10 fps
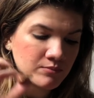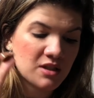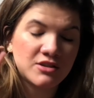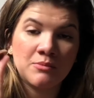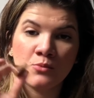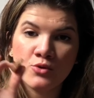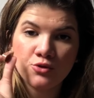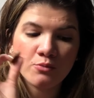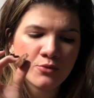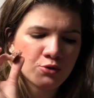Mas é
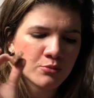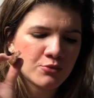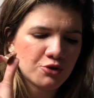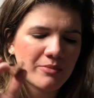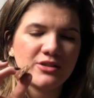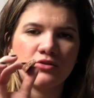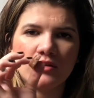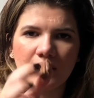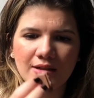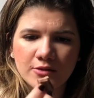muito, muito, muito mais
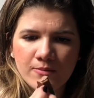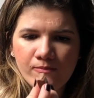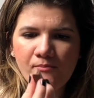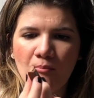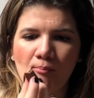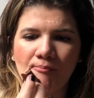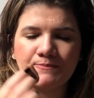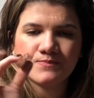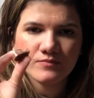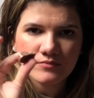chocolate
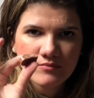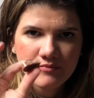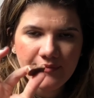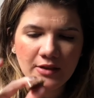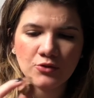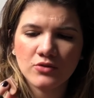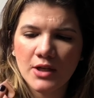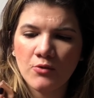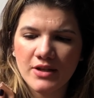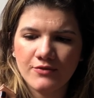do
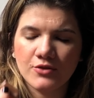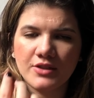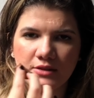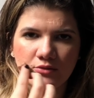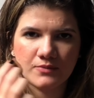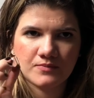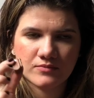que o wafer dentro.